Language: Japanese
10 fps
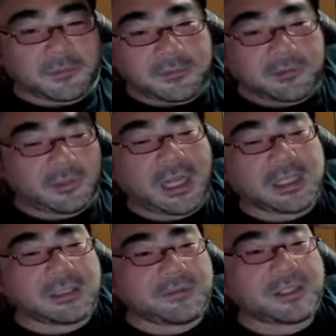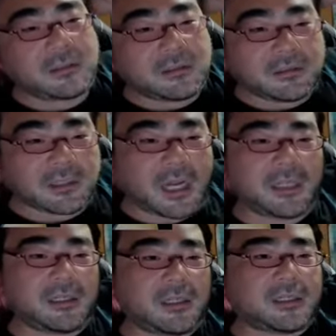お願いします。書い
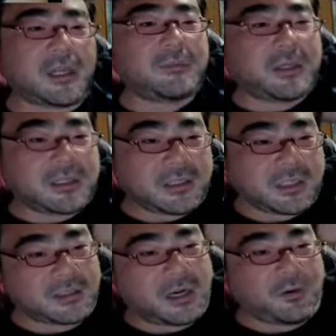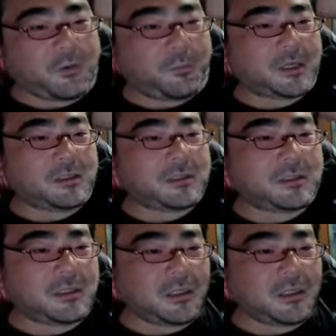てください、今。閲覧600つって。